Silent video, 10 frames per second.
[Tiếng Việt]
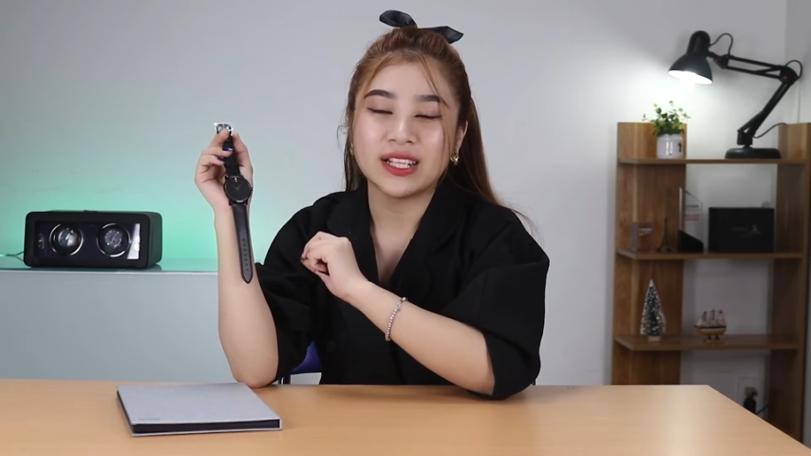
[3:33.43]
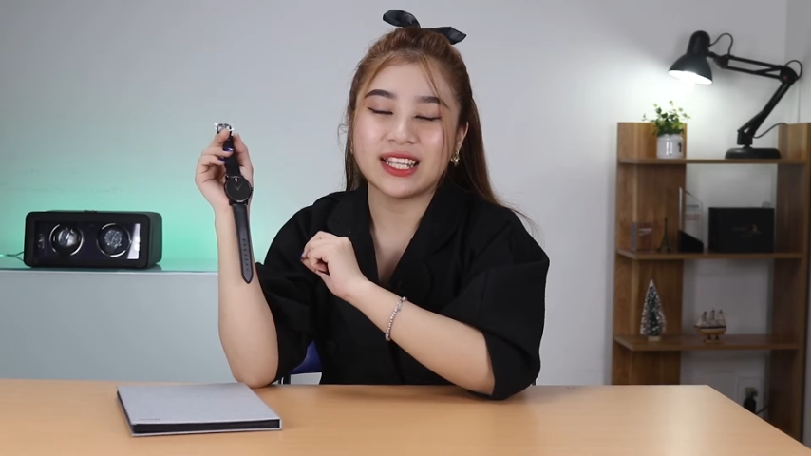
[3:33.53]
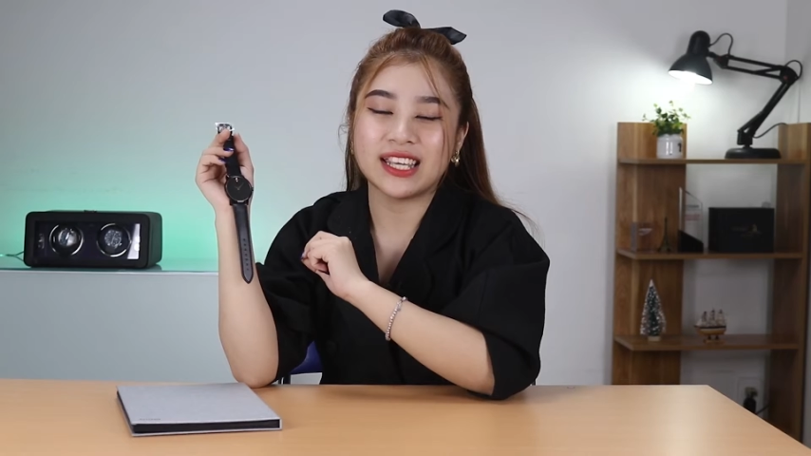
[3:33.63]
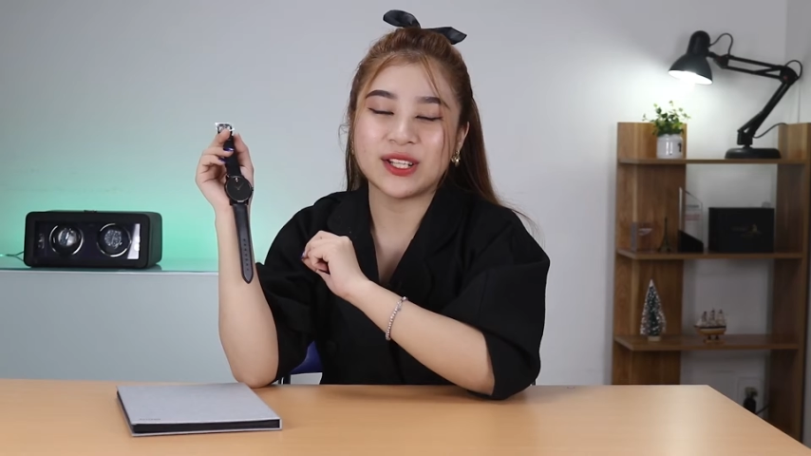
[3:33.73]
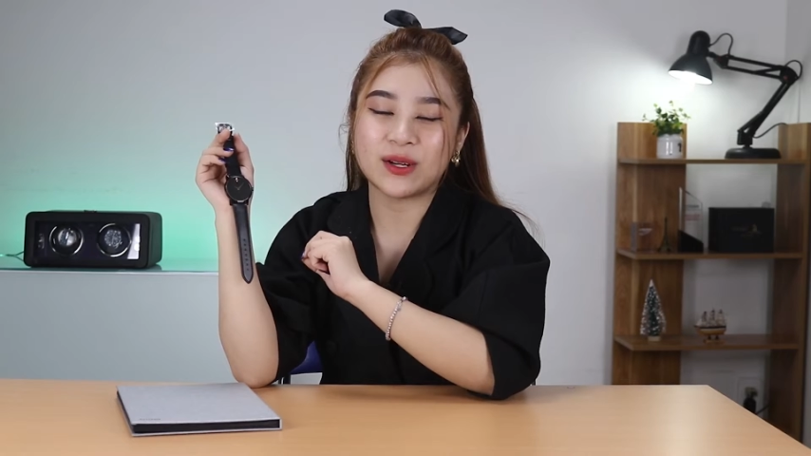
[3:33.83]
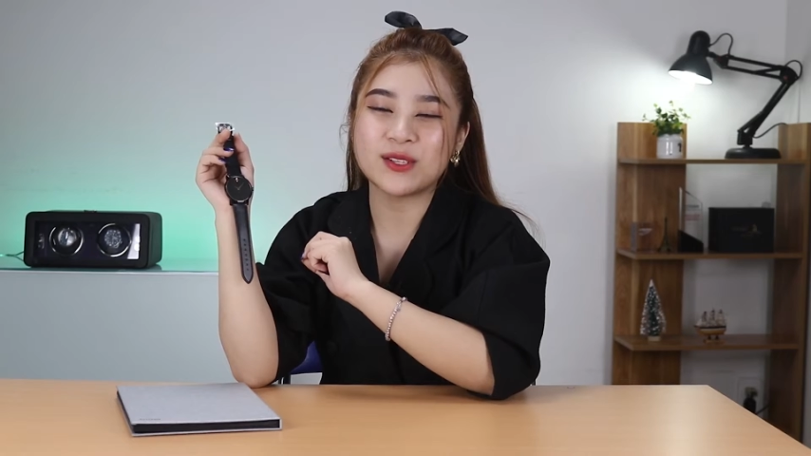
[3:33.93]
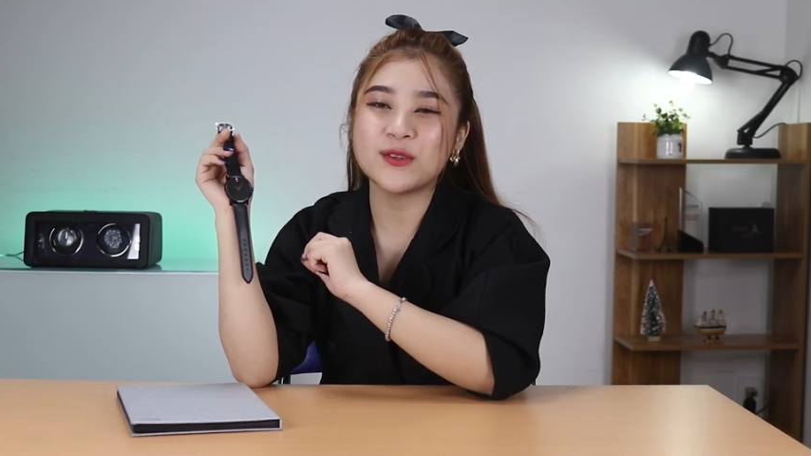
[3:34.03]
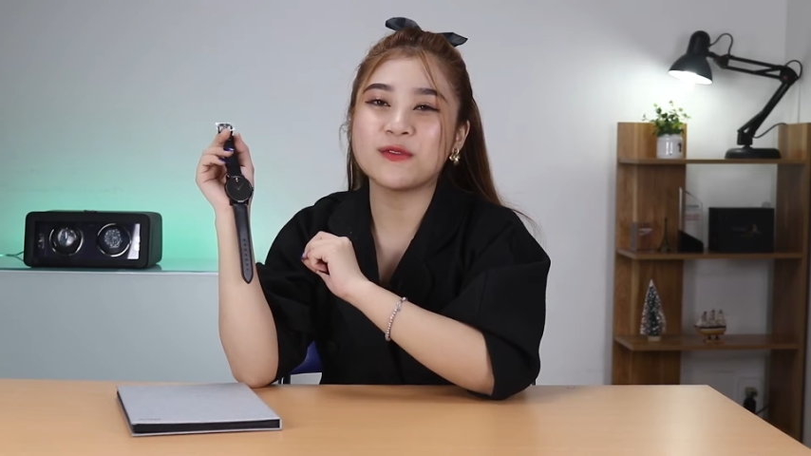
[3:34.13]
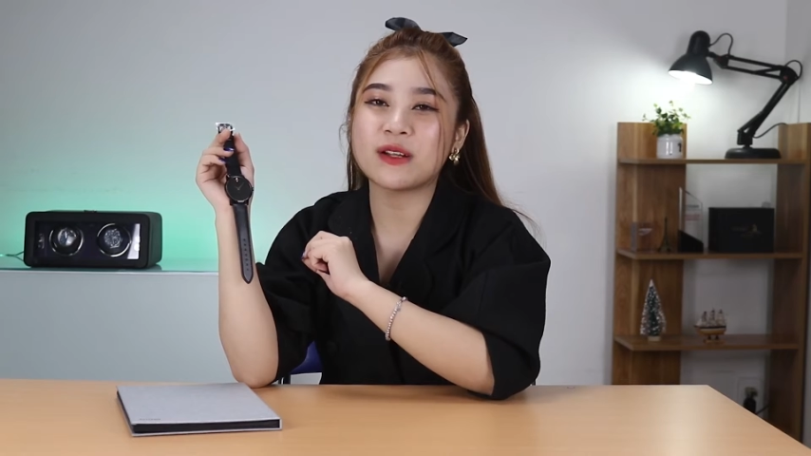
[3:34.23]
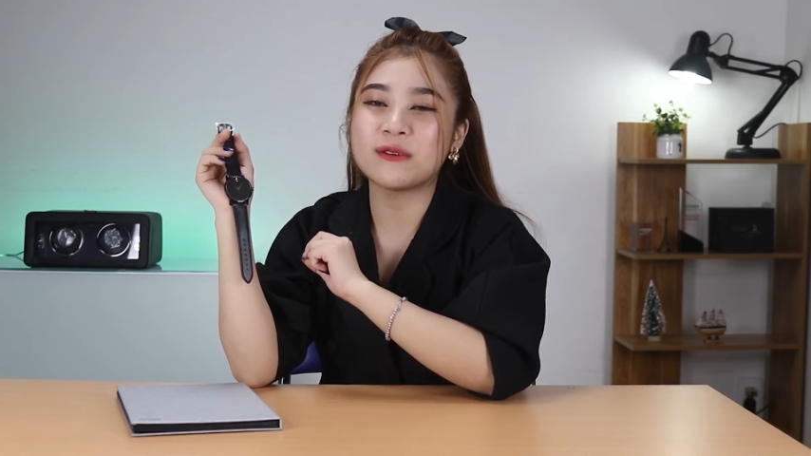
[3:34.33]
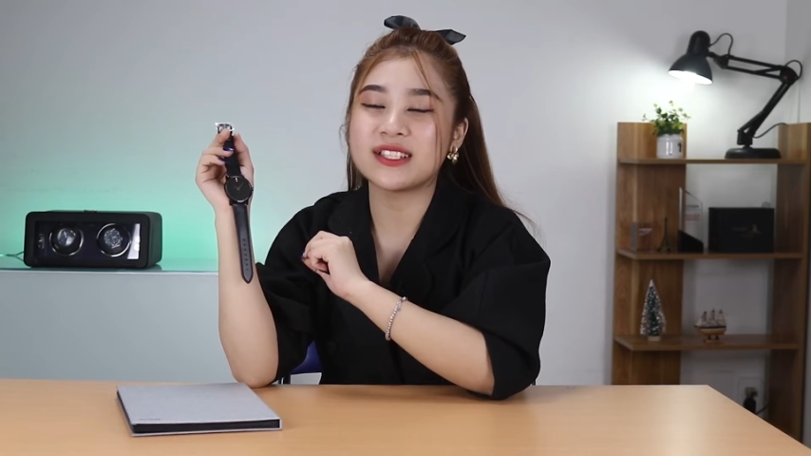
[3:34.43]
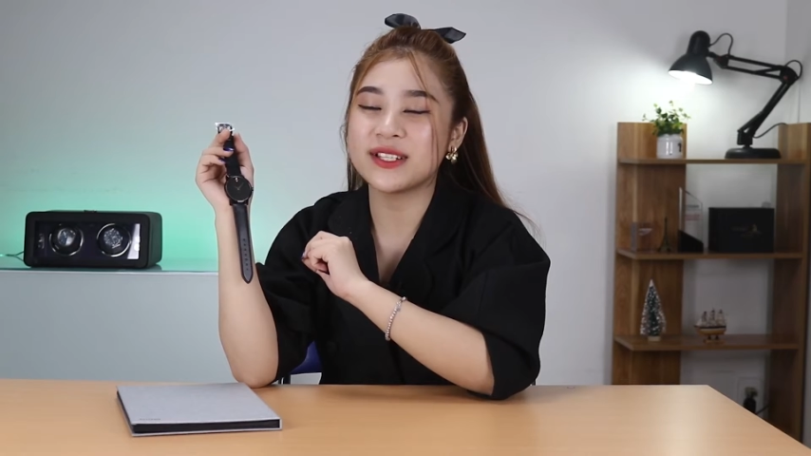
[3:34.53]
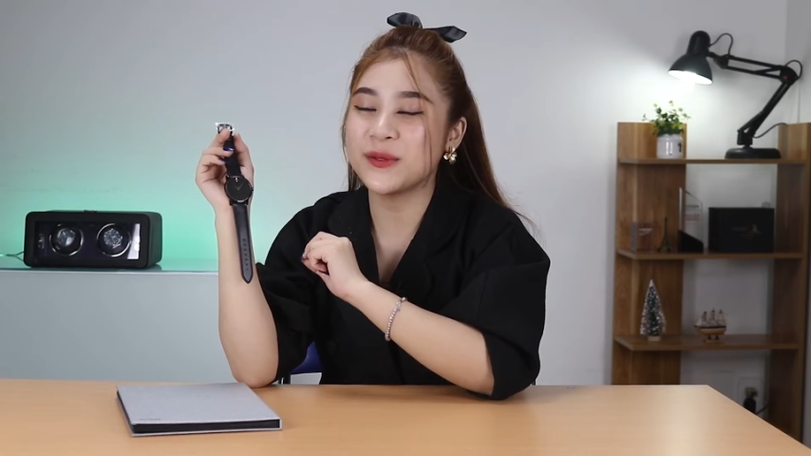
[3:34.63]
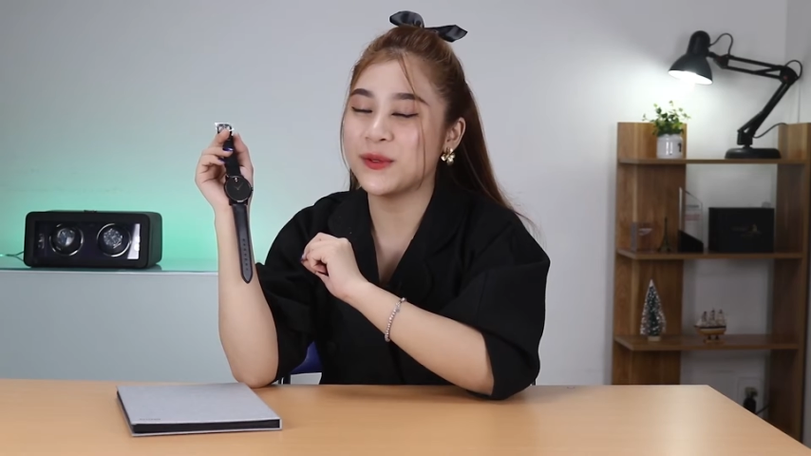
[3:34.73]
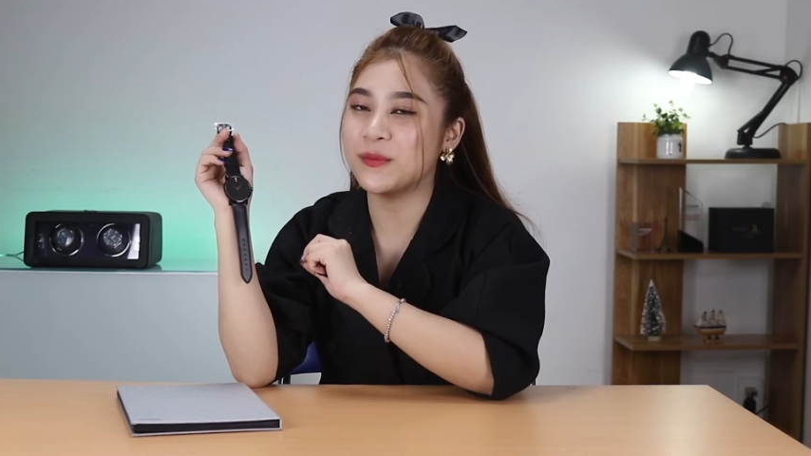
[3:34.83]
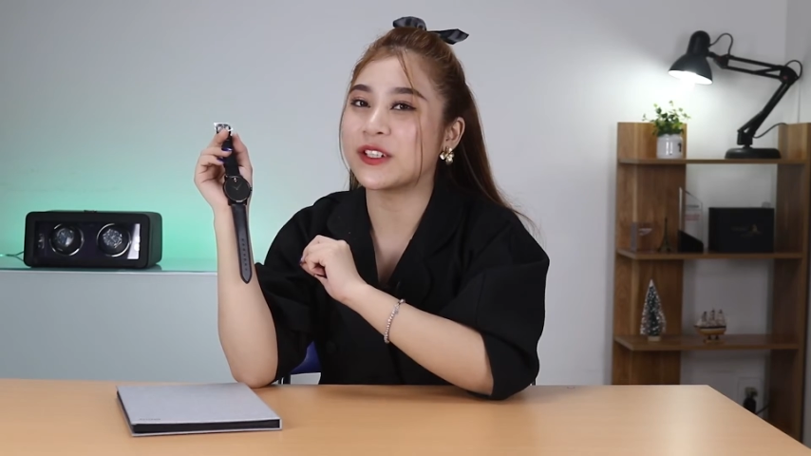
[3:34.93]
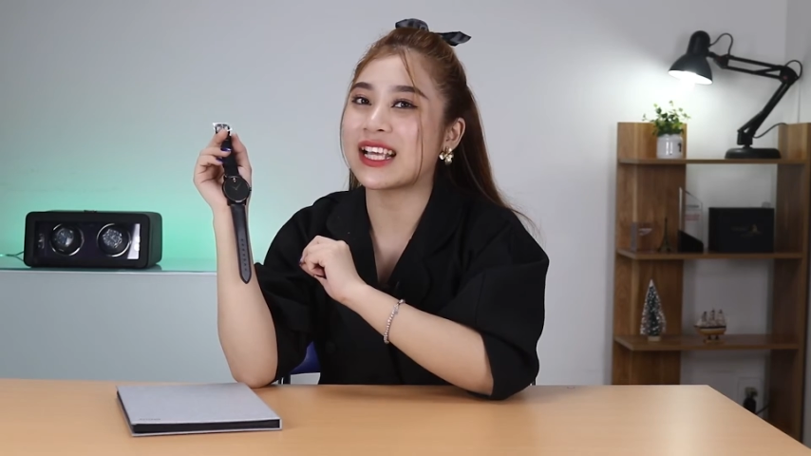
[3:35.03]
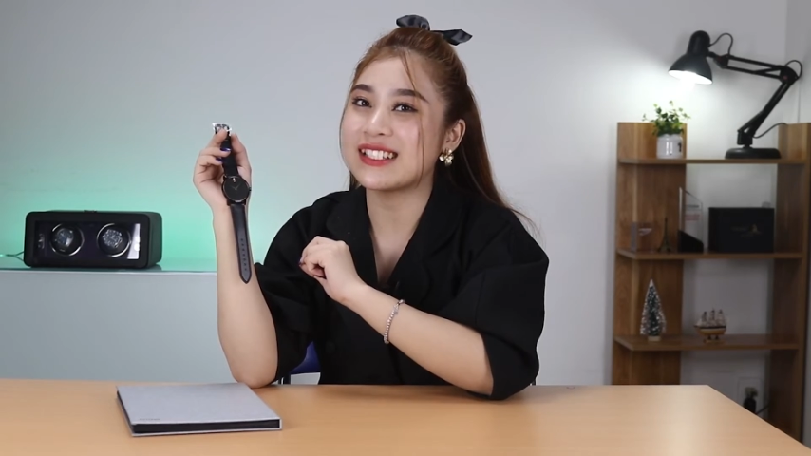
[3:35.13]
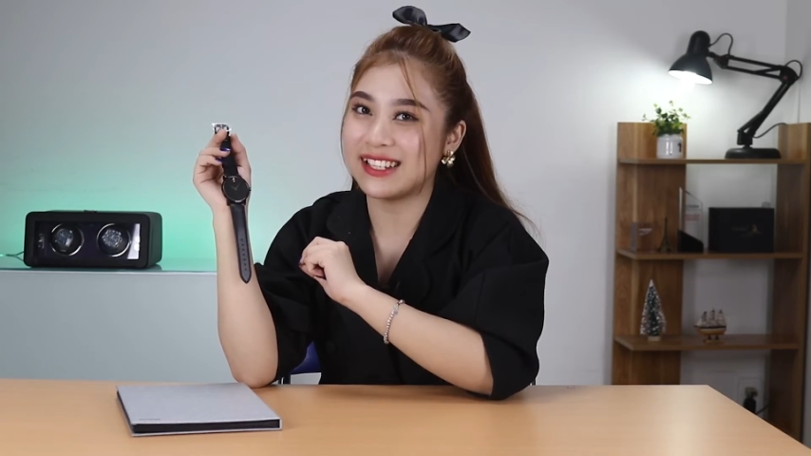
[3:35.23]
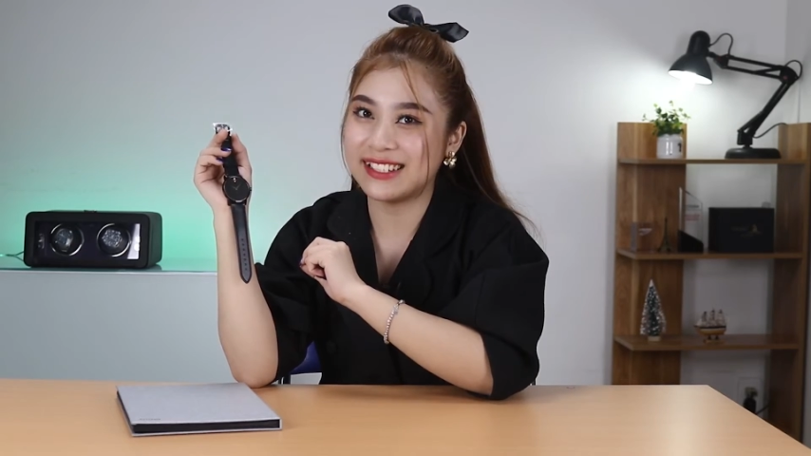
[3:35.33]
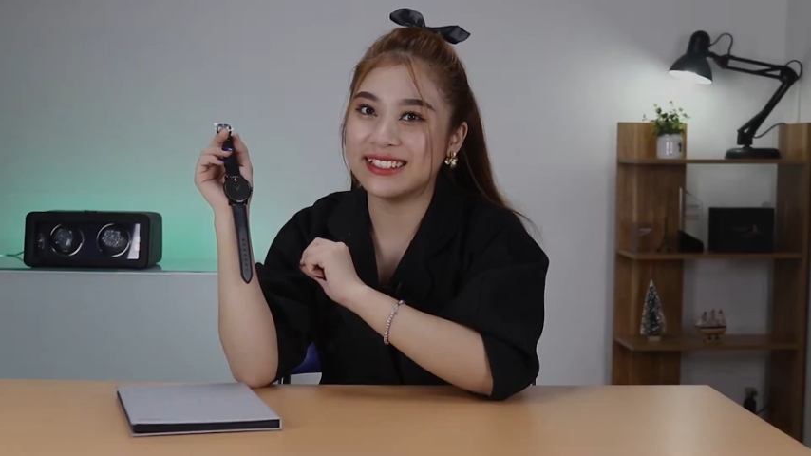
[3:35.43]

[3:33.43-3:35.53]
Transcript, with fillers: thì nó đã giúp phát huy sức hút một cách rất